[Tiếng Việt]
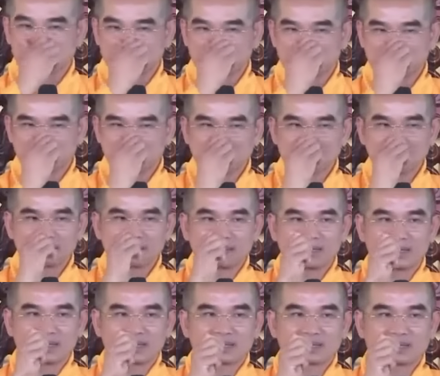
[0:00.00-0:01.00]
là cái
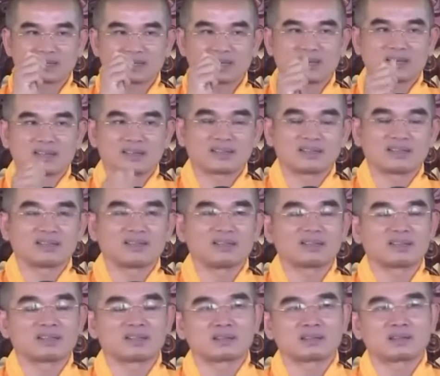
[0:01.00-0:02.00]
gì chứ? Di
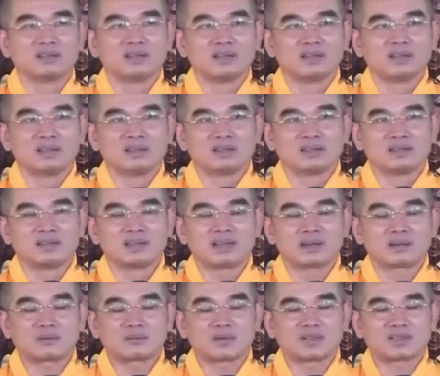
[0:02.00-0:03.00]
Lặc mà chân Di Lặc
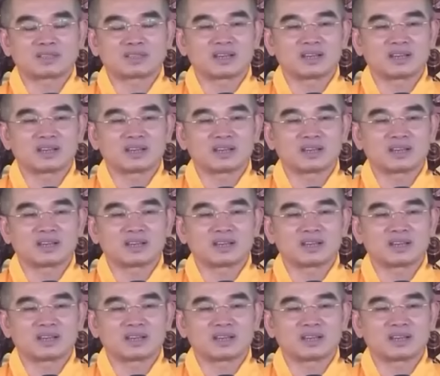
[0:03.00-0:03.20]
á